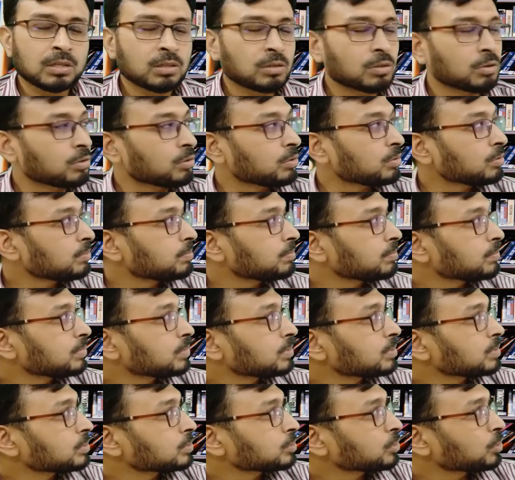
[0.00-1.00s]
তো
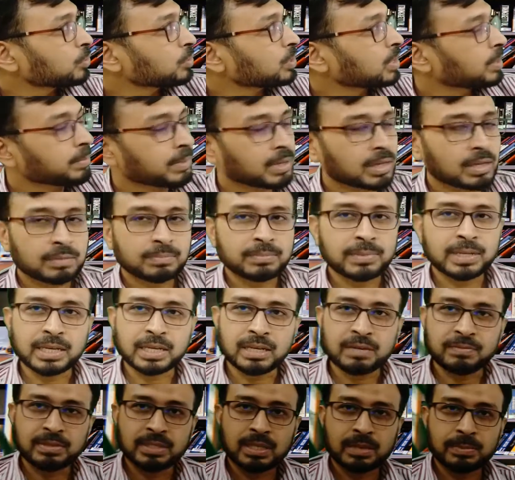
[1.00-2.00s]
চলুন আমরা
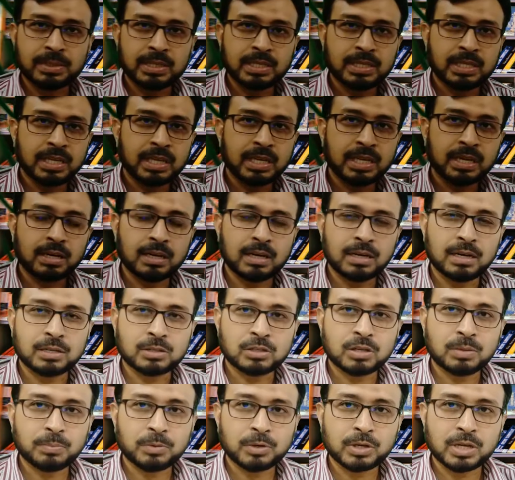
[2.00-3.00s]
দেখি ভিটামিন ডি
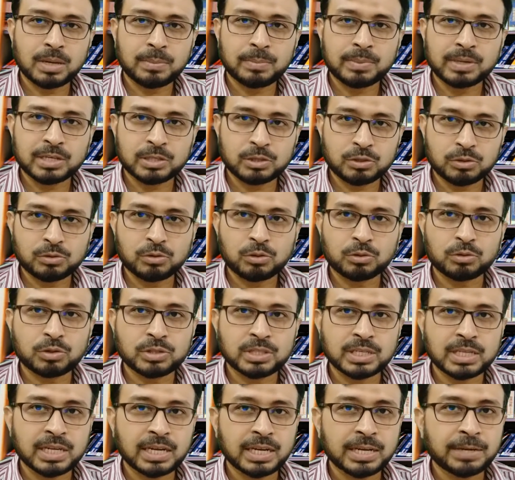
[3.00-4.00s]
সম্পর্কে আমরা কিছু তথ্য
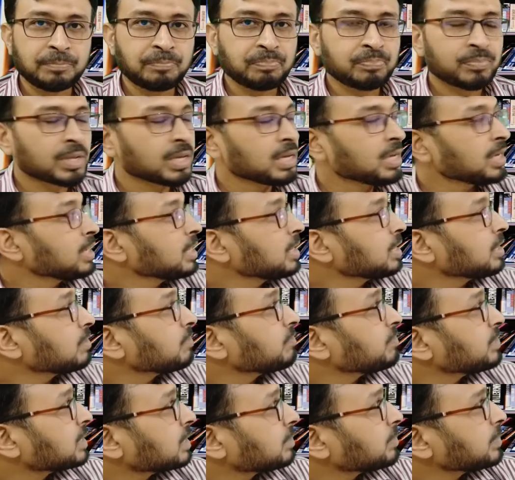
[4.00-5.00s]
জেনে নিই
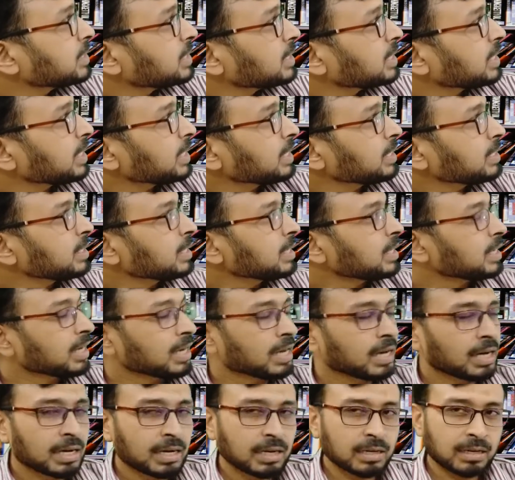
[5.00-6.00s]
ভিটামিন ডি
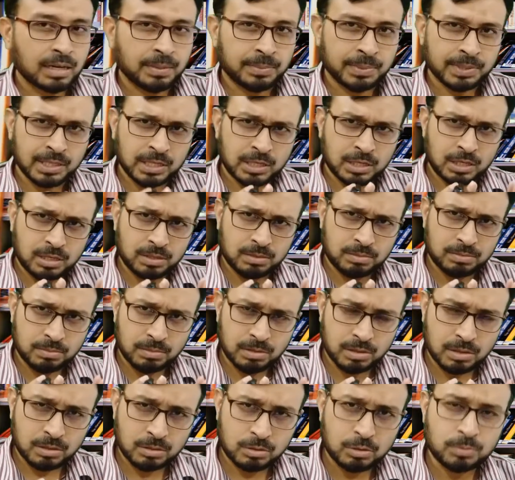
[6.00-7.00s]
আমাদের
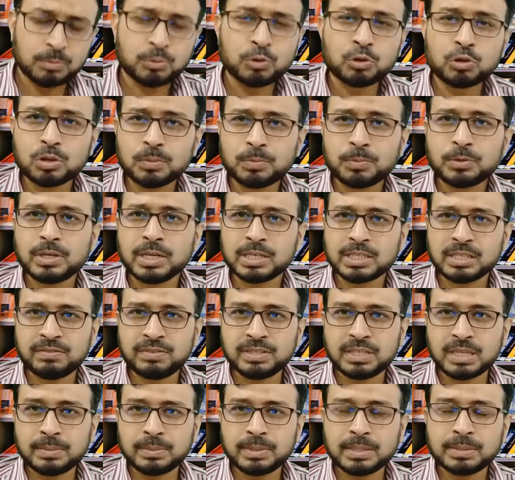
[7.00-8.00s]
খুব গুরুত্বপূর্ণ একটি
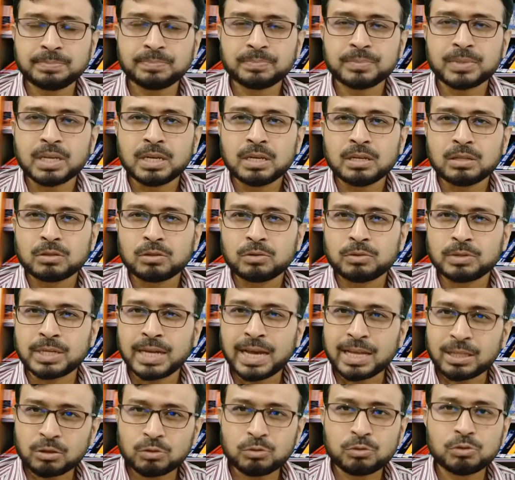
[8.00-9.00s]
ভিটামিন তো এটা
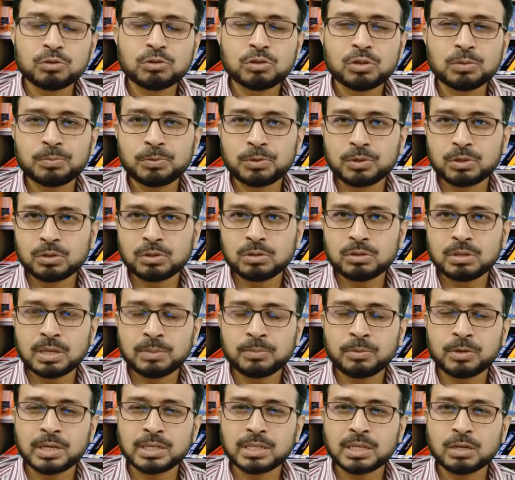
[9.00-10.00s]
এত গুরুত্বপূর্ণ
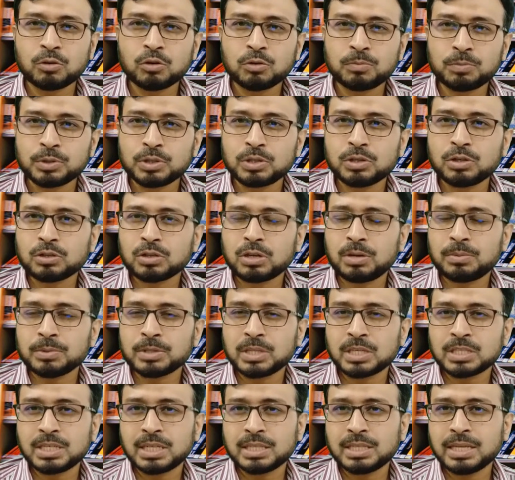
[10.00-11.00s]
এবং এটা রোগ প্রতিরোধ
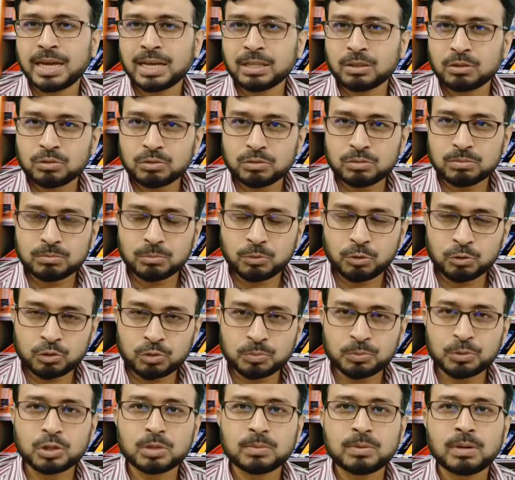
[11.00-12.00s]
ক্ষমতার সাথে এত
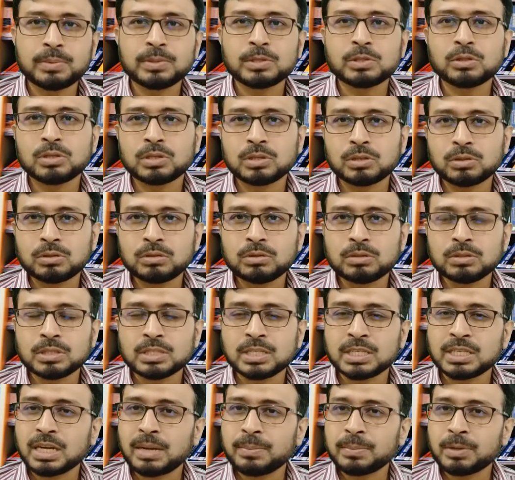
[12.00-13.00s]
ওতপ্রোতভাবে জড়িত
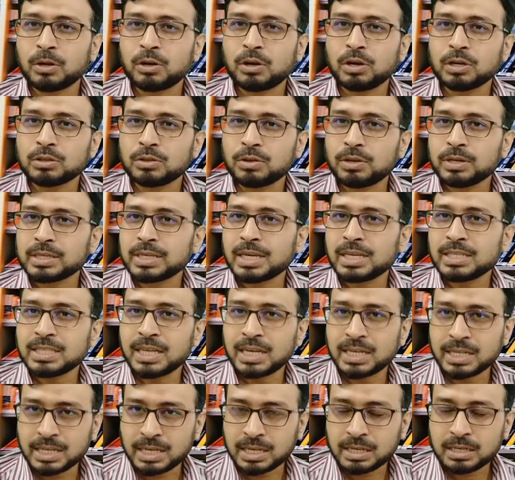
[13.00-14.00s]
যেটা আমরা হয়তো অনেকেই
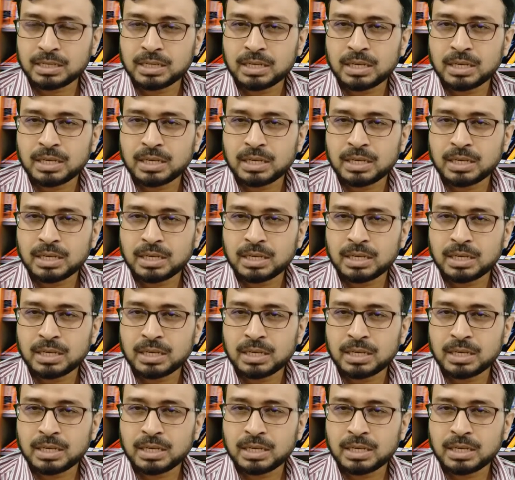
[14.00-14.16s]
জানি না